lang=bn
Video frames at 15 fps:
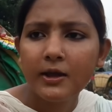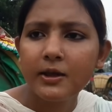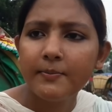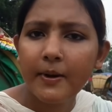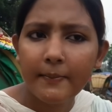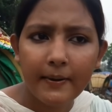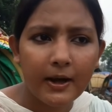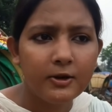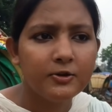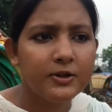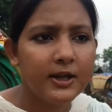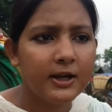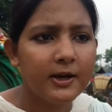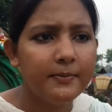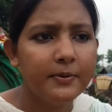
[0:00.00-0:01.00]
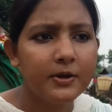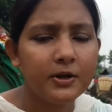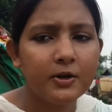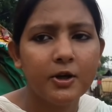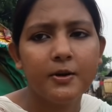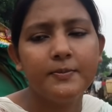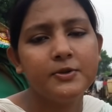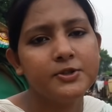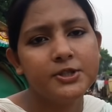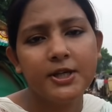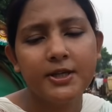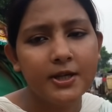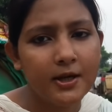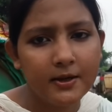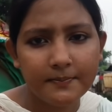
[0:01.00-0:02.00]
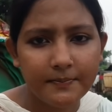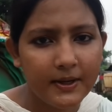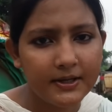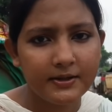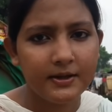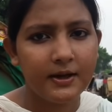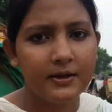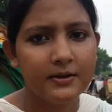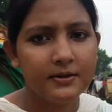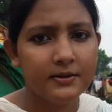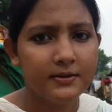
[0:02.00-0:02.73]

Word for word: কিংবা ভালো লেখাপড়া করাবো সেটা পারি না